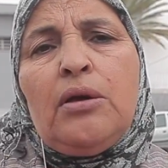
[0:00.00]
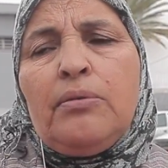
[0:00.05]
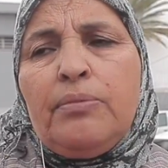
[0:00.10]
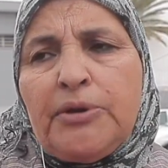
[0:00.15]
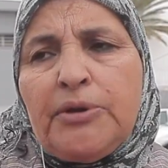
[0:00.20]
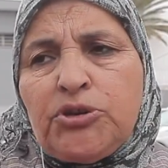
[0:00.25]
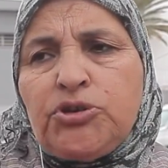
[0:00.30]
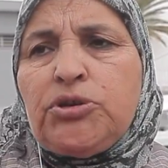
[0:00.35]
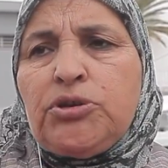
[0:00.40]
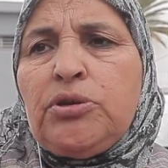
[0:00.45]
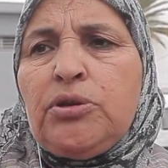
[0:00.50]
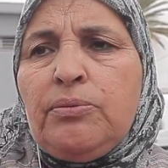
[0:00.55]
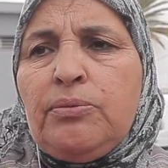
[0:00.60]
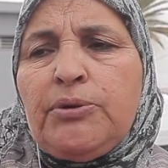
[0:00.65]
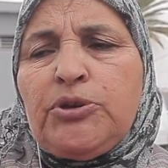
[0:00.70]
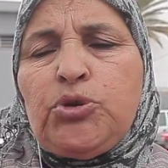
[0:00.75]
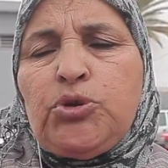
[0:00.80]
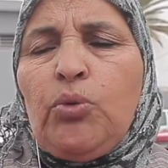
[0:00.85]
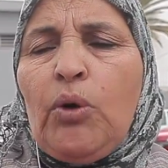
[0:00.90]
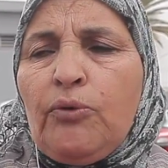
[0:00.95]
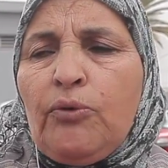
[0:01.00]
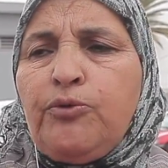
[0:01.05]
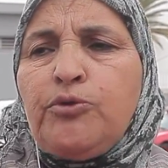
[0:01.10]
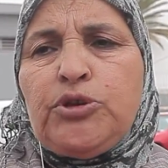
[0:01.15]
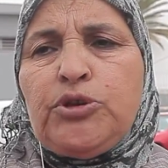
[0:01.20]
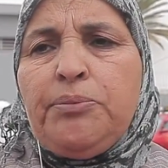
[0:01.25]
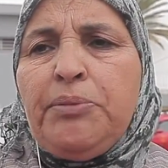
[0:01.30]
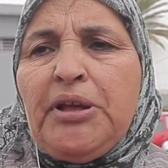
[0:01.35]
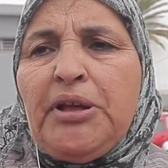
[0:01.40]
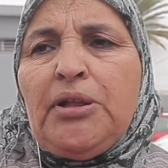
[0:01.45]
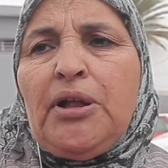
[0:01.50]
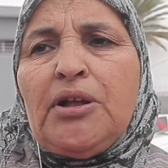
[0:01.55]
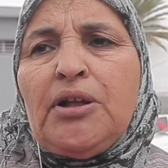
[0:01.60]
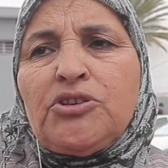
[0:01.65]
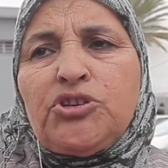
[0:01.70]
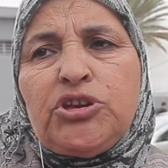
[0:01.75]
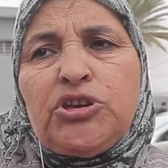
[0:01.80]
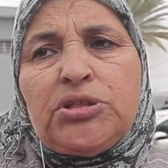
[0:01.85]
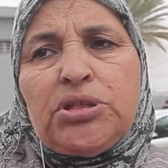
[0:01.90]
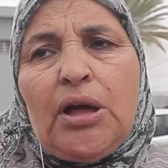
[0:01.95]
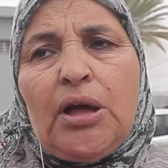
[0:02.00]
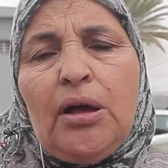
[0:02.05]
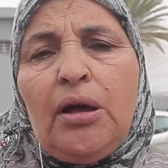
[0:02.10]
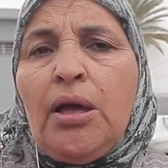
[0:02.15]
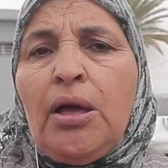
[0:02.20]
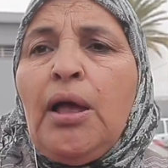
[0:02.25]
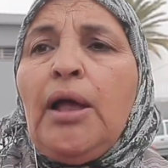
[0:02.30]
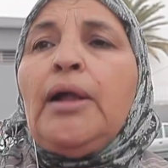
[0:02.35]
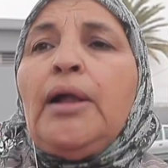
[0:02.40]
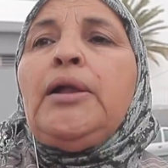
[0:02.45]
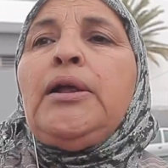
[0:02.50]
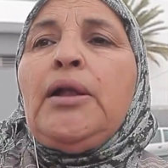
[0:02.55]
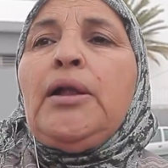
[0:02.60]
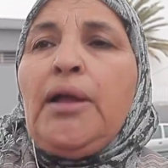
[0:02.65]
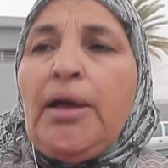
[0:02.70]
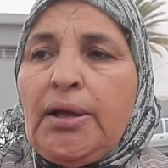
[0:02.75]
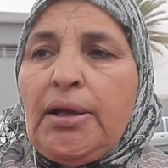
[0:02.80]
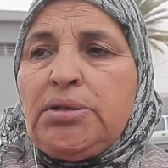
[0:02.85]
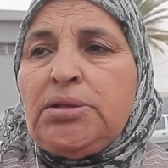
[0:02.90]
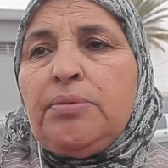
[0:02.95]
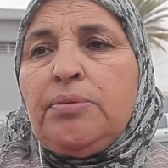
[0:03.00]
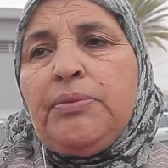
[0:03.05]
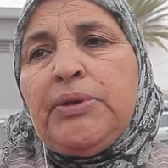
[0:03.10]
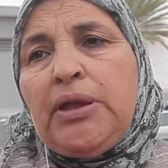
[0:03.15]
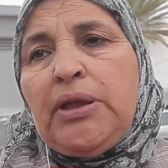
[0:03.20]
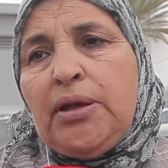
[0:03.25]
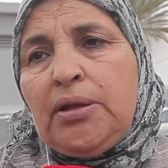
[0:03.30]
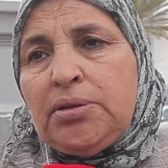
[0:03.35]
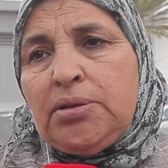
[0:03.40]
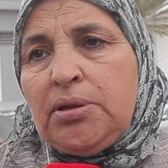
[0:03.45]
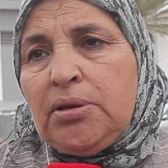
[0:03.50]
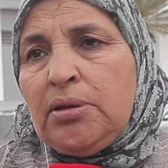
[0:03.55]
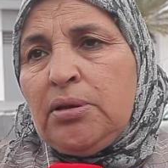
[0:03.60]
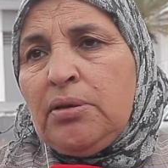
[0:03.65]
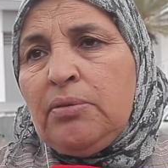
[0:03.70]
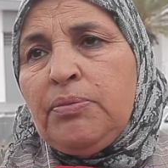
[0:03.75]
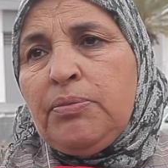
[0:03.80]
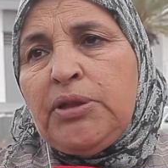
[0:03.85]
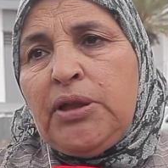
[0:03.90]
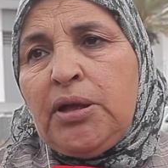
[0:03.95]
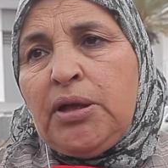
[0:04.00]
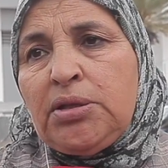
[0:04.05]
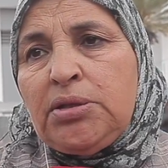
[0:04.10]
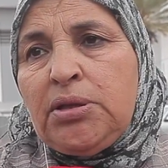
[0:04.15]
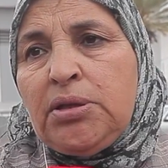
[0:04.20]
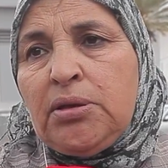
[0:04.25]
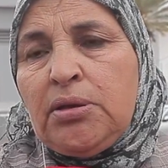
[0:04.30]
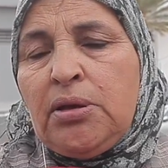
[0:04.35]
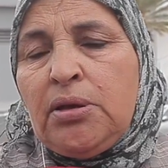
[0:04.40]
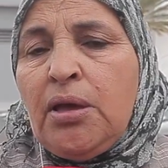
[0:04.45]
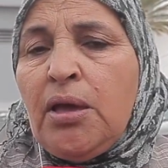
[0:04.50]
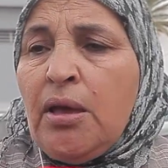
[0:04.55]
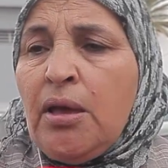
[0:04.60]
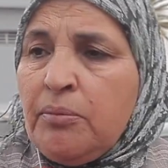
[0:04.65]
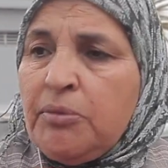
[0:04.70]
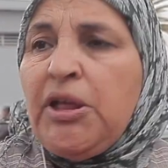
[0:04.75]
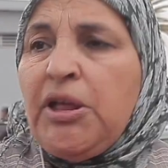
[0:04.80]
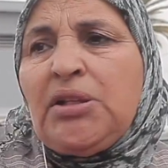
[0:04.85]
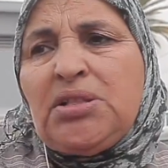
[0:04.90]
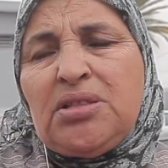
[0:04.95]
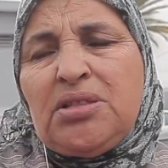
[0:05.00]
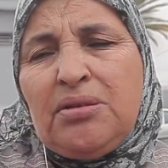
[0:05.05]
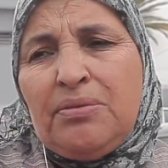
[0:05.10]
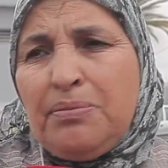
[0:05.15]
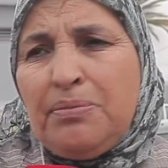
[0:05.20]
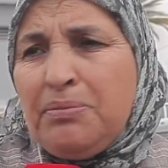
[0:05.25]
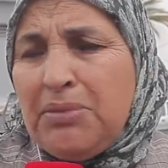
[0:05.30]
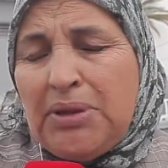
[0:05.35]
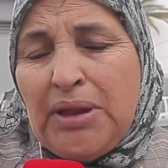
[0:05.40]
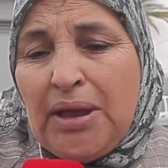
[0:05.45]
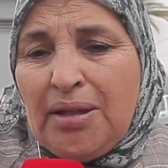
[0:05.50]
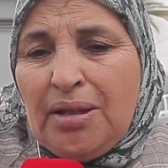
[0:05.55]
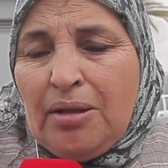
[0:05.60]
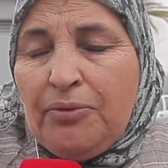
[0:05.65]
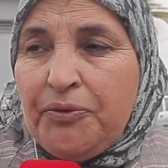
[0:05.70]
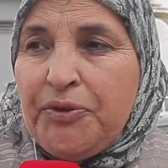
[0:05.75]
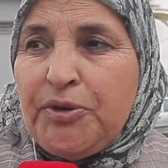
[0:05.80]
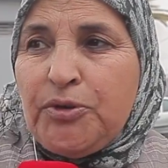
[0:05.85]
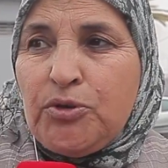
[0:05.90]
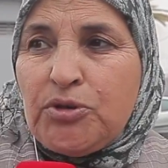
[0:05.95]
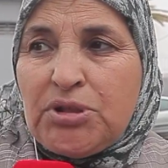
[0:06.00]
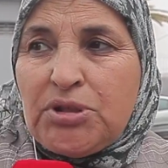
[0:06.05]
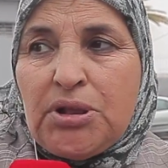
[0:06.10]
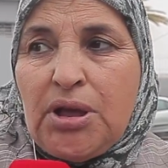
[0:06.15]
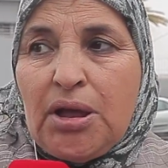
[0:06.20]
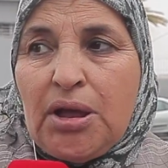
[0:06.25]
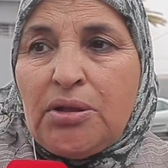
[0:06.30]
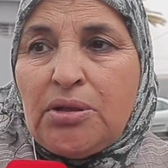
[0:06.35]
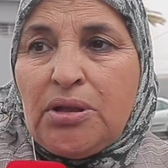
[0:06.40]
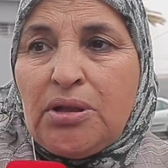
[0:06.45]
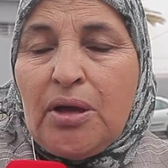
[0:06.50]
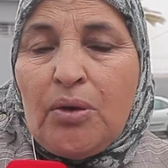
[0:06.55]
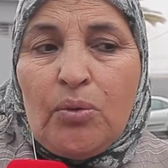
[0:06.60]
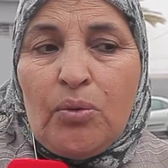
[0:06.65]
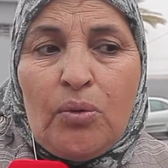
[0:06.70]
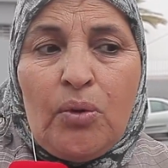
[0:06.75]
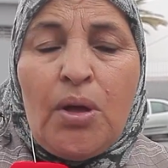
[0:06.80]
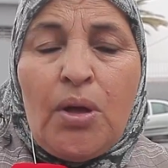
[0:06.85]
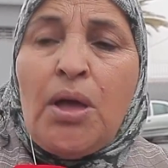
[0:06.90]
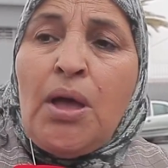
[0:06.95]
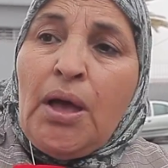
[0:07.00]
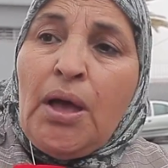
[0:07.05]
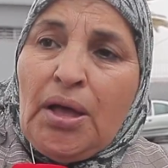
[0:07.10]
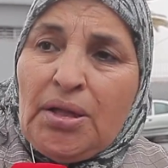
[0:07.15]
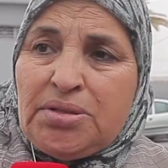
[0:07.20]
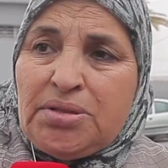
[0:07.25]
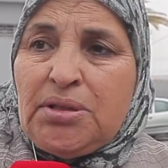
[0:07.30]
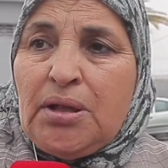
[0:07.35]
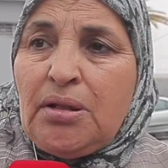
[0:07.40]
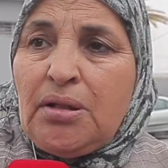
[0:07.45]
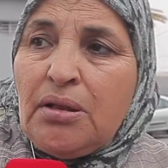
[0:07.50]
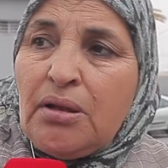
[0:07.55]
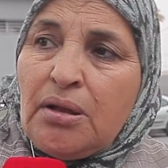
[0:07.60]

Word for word: باش باش يوقفوا جميع الانشطه للحد من هاد من هاد من هاد من هاد الفيروس لانه عندنا